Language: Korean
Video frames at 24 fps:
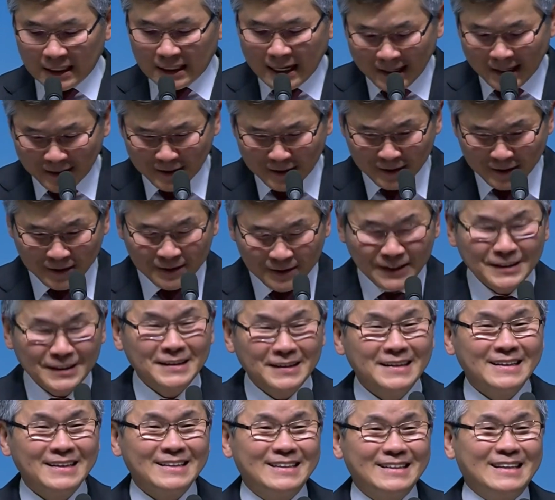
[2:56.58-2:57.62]
제가요
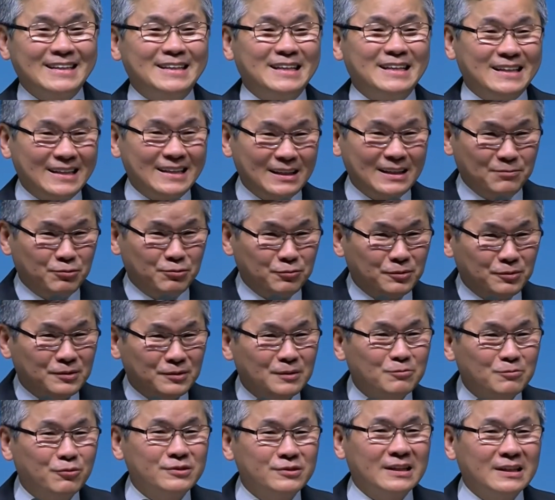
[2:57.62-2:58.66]
이, 이
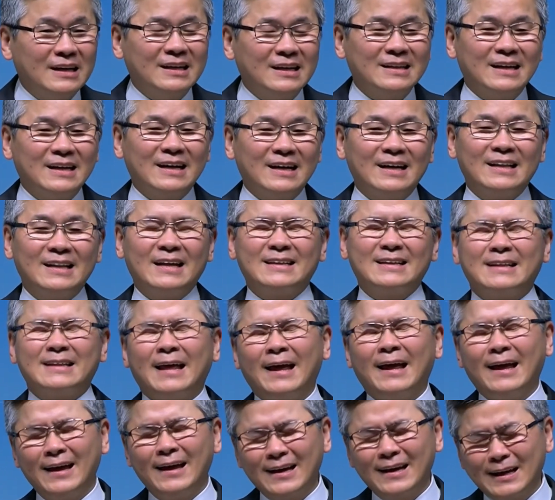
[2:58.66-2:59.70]
부분을 묵상하다가 내
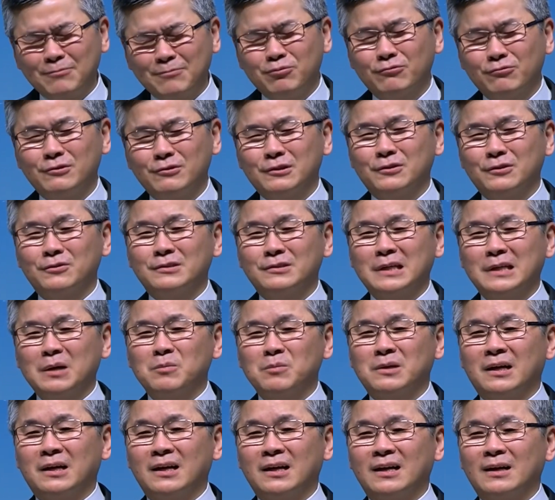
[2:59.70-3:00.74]
되게 부끄러운
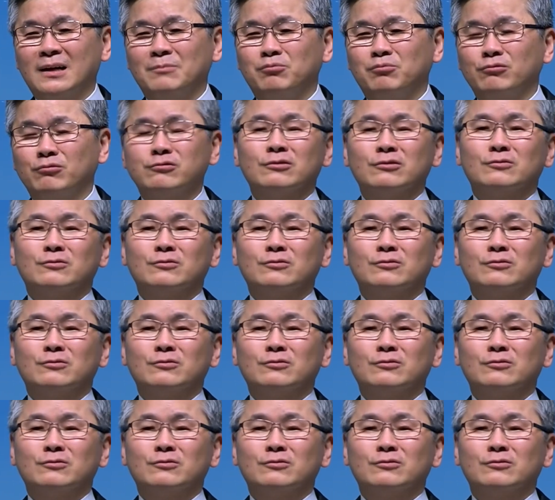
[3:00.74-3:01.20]
장면 하나가